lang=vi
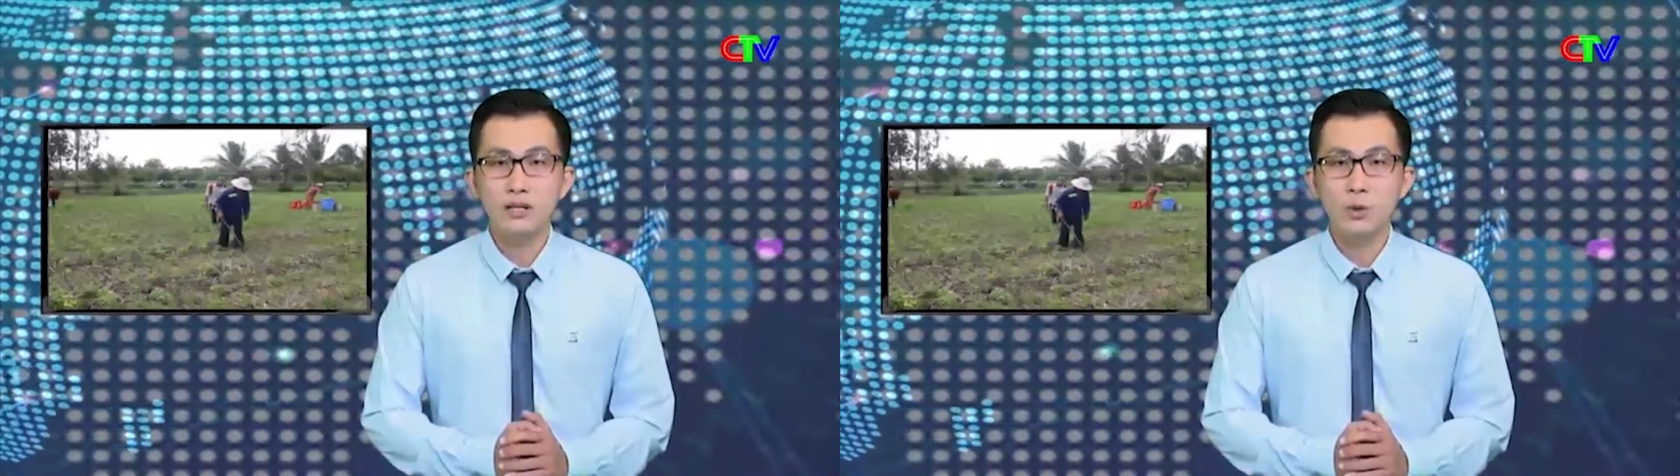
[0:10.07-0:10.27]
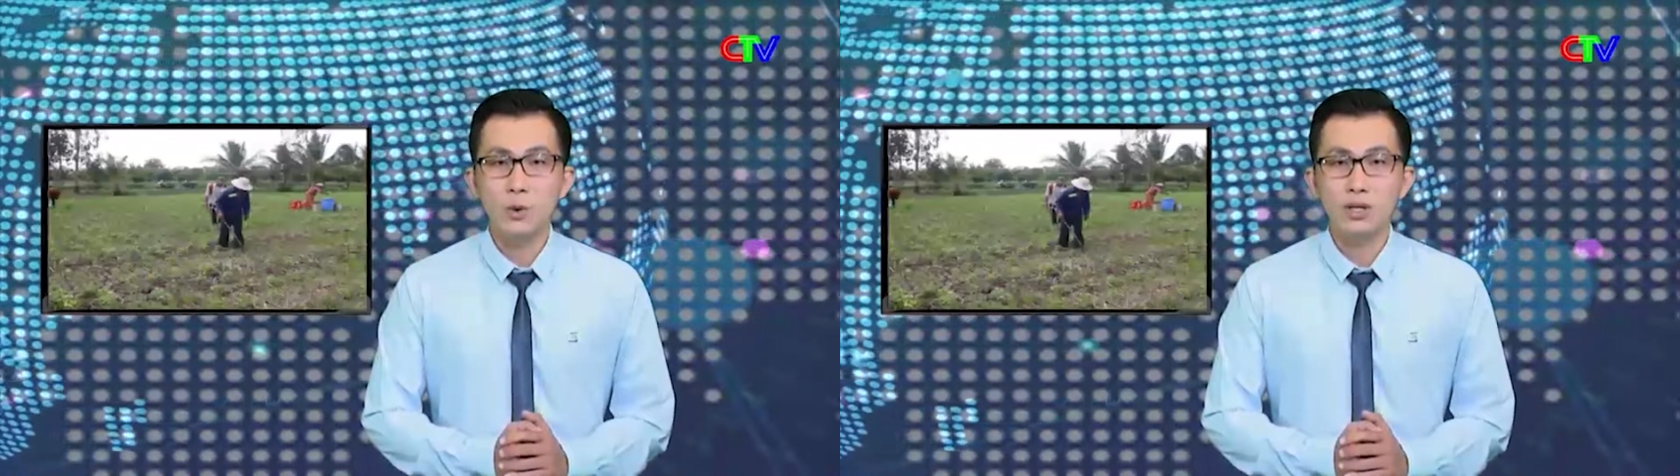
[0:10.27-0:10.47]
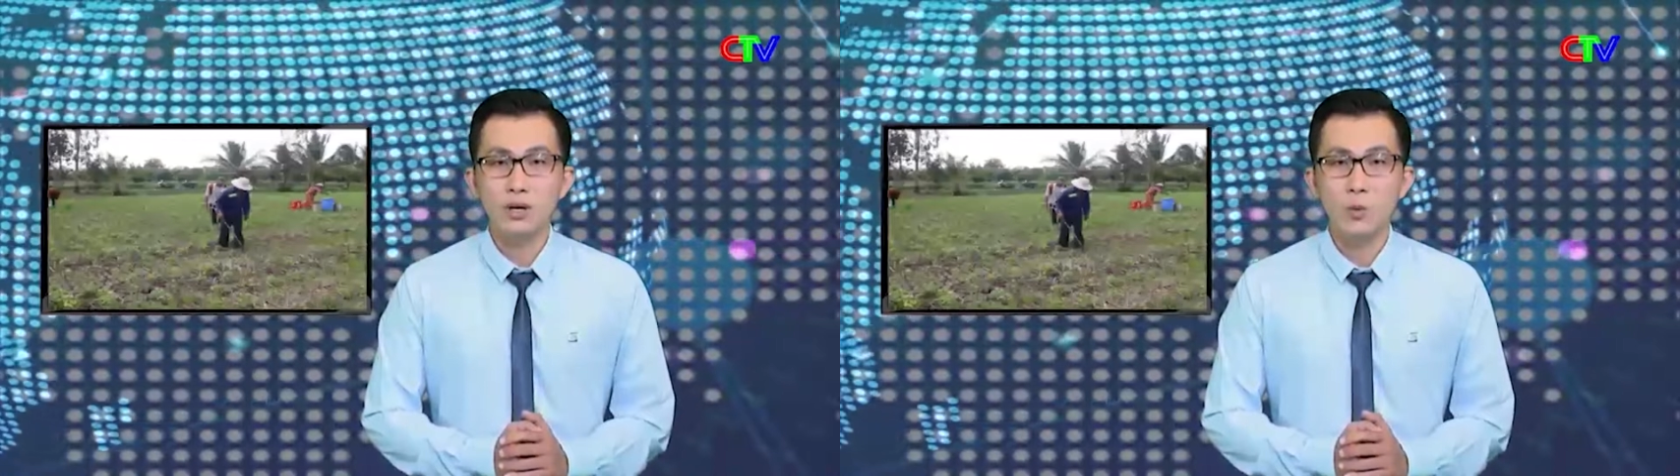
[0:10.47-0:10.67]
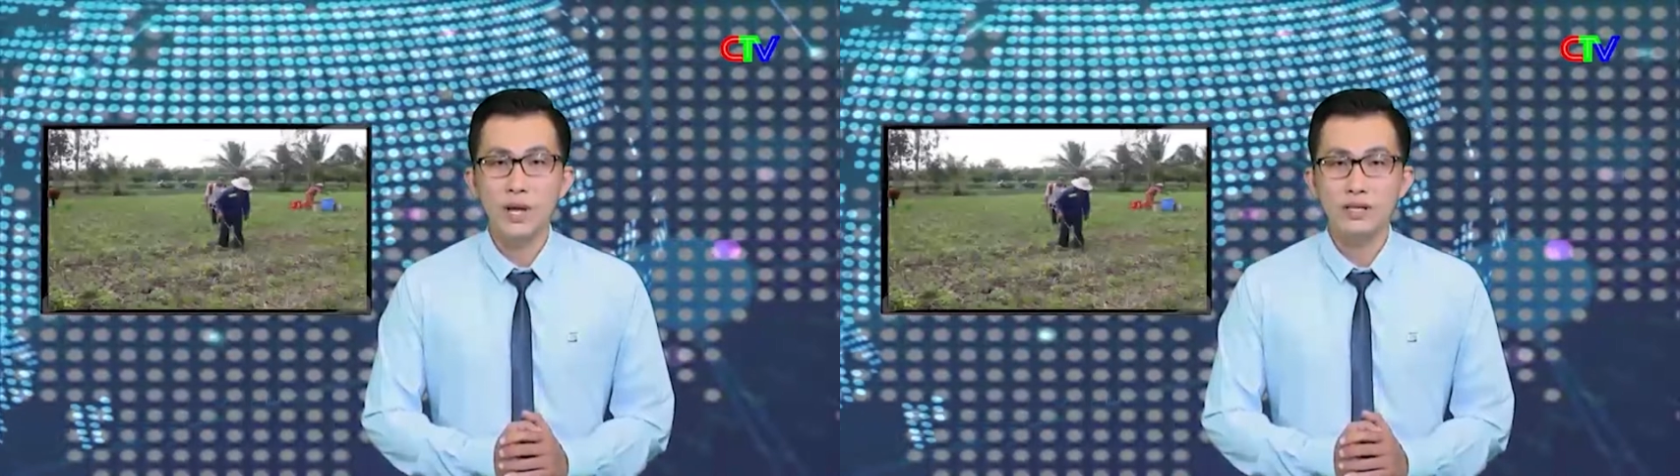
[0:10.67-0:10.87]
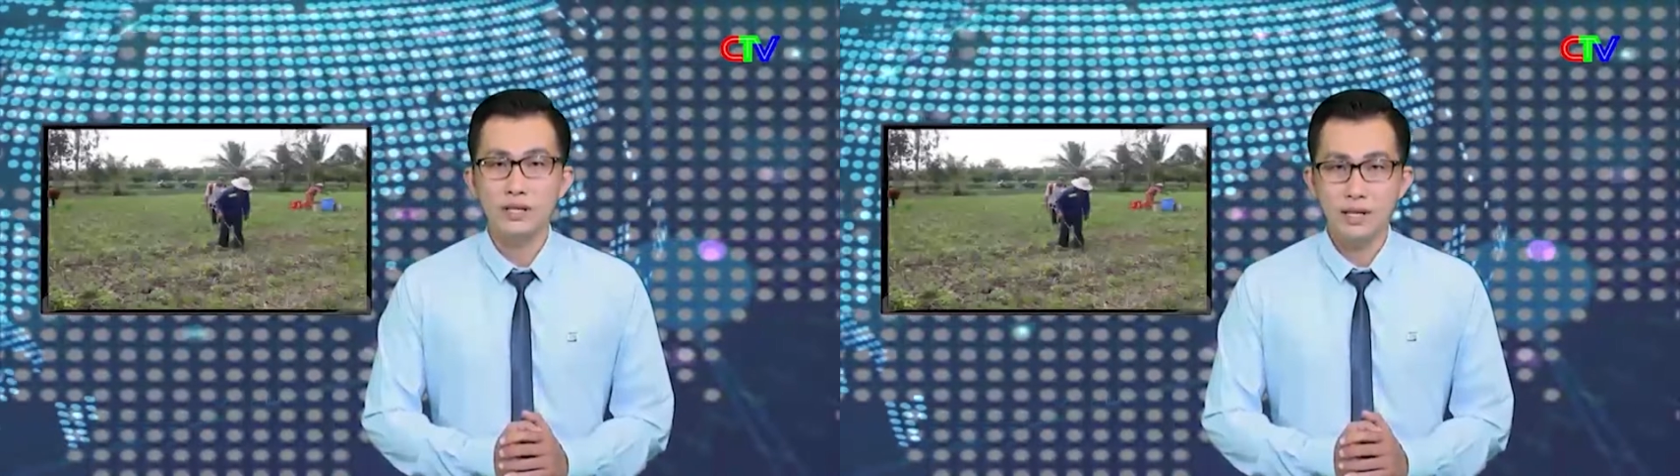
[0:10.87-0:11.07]
ruộng ở
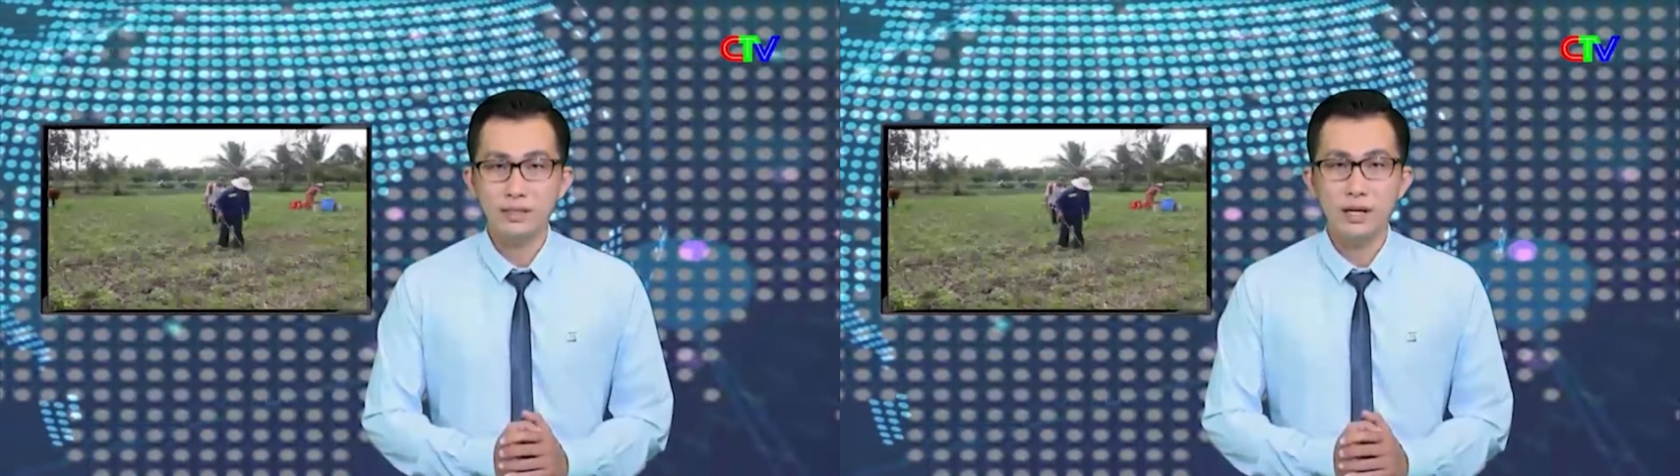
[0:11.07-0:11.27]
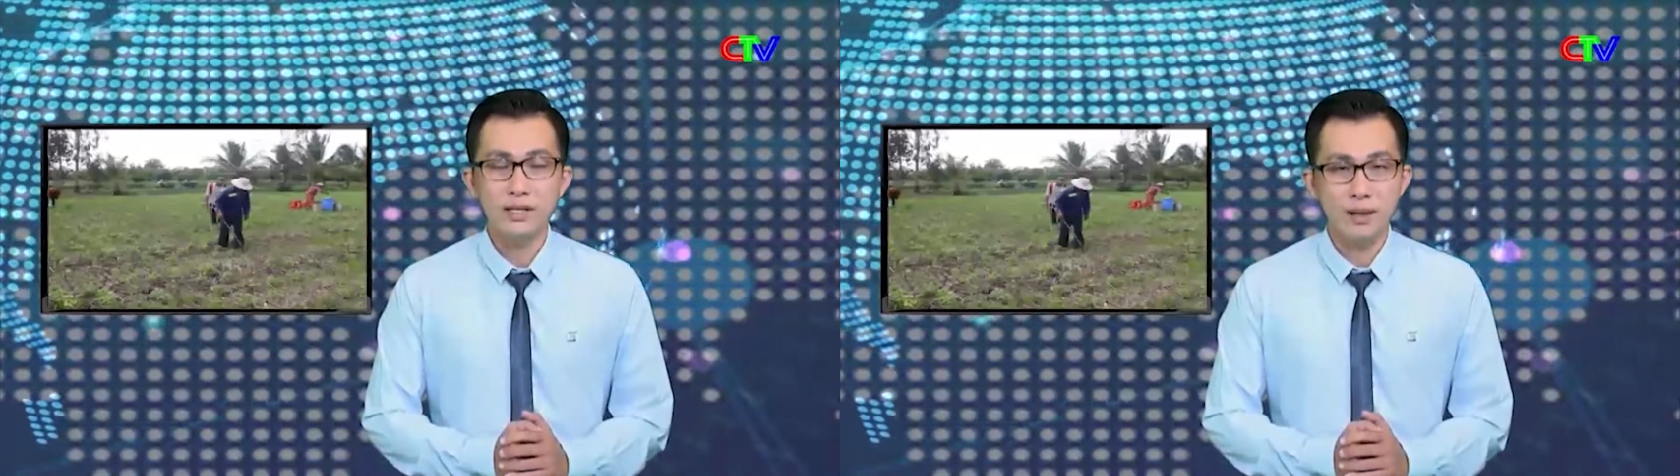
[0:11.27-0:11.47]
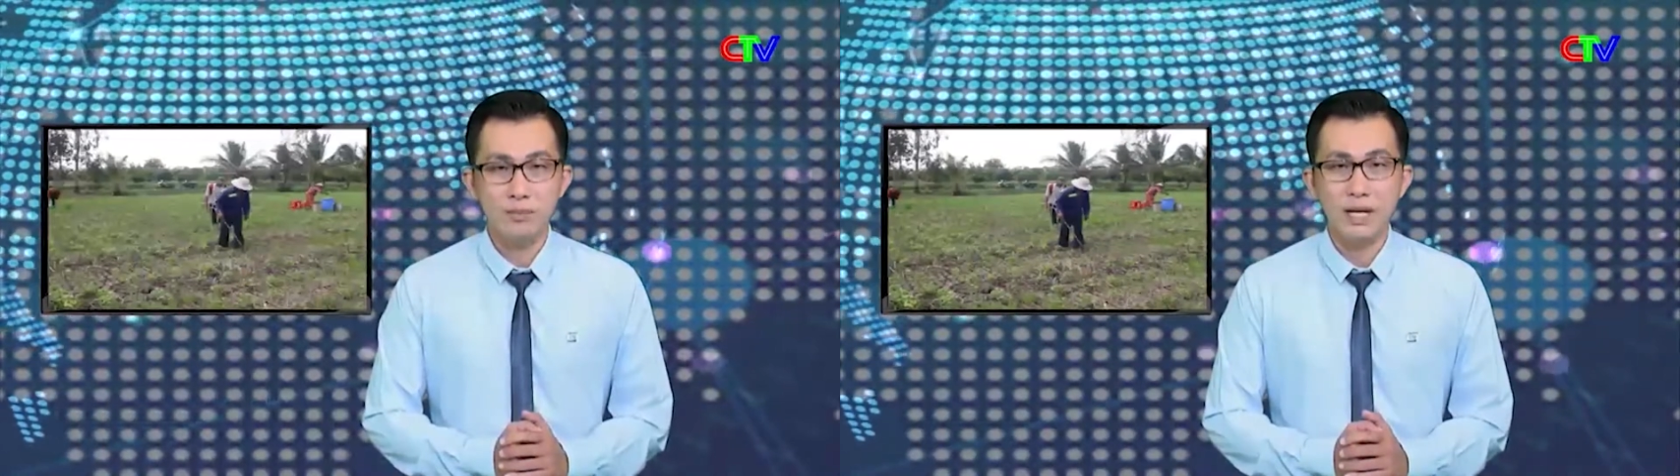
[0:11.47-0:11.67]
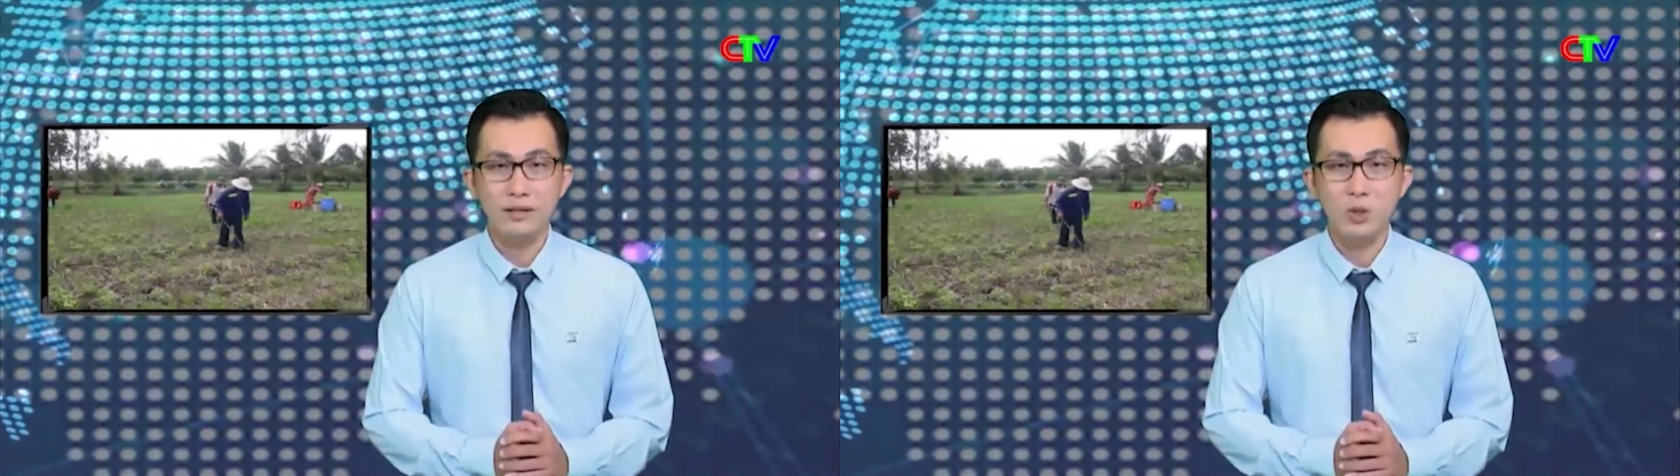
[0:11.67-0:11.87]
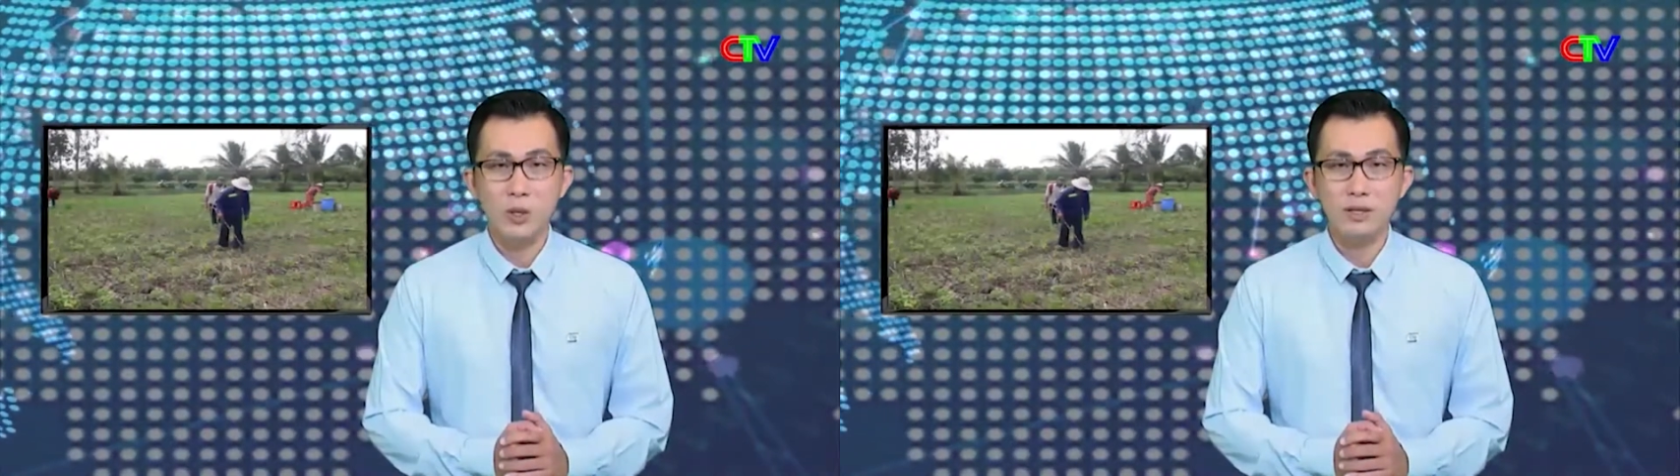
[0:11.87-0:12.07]
huyện Trần Văn Thời giảm mạnh
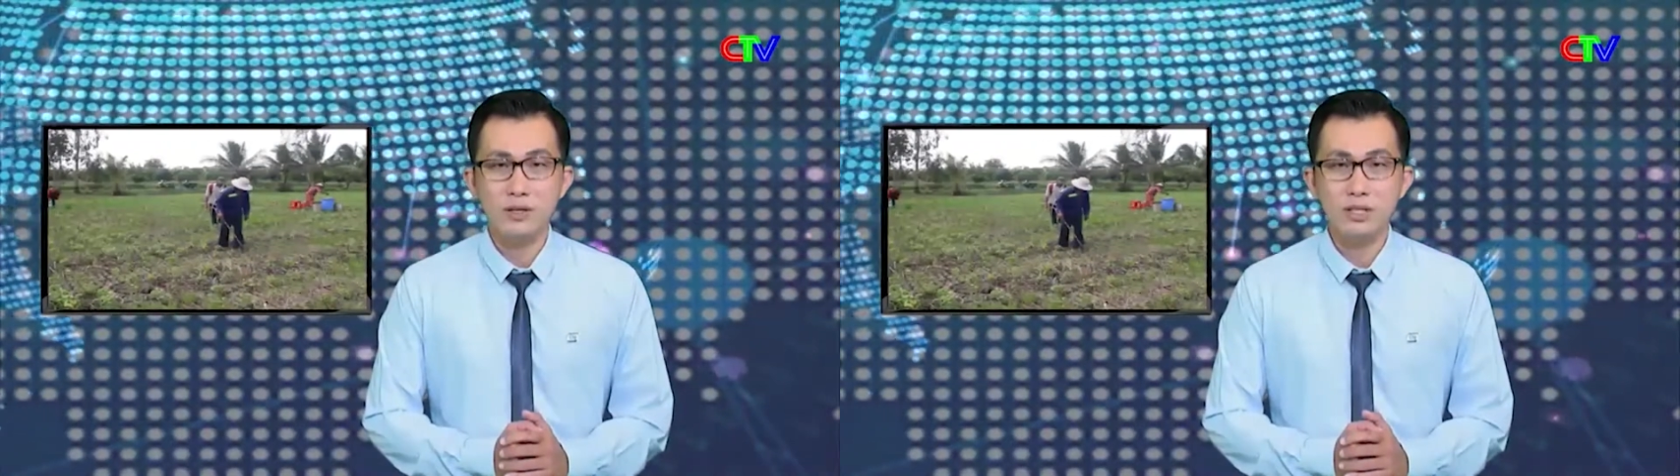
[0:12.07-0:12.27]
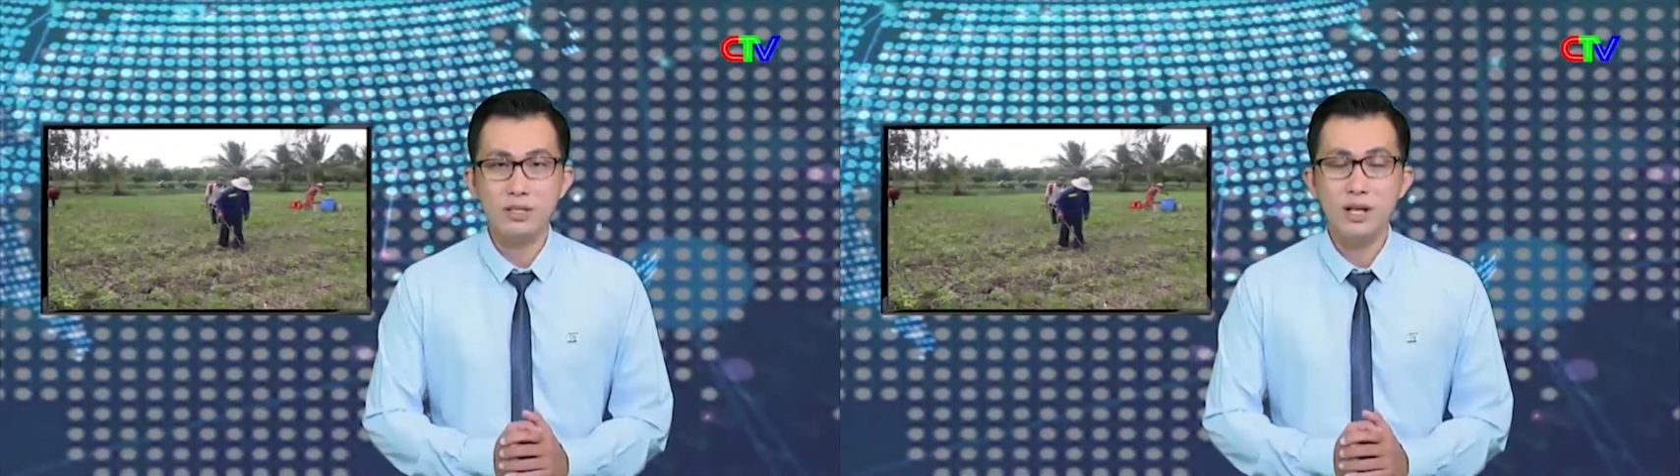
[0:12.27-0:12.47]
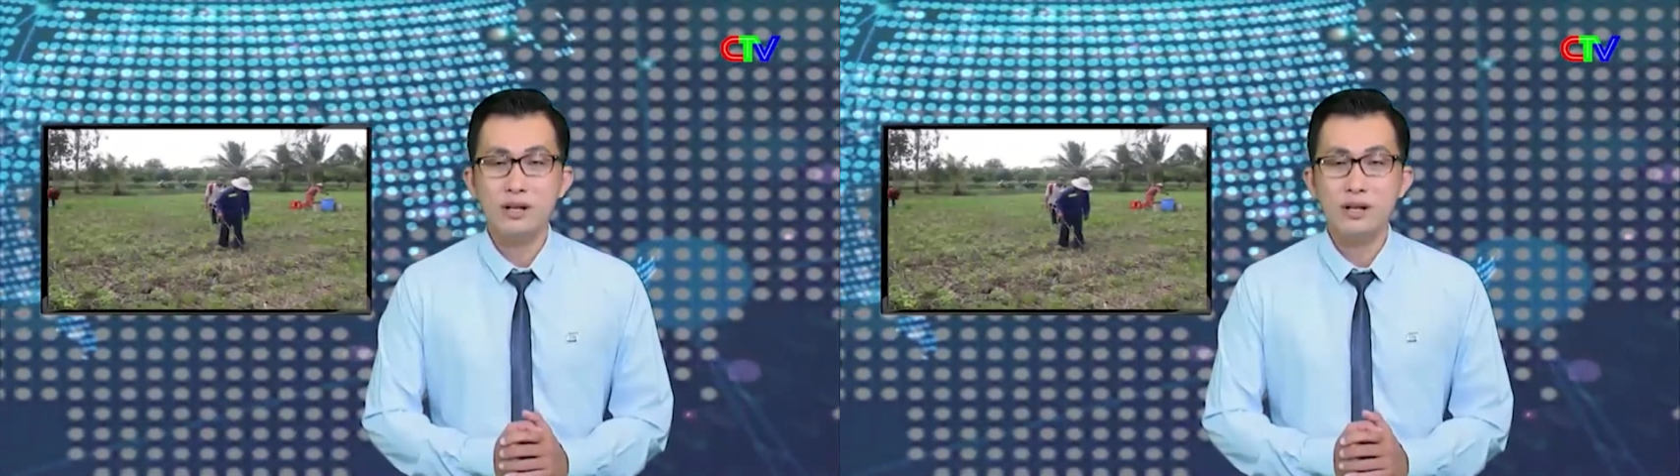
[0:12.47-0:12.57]
so với trước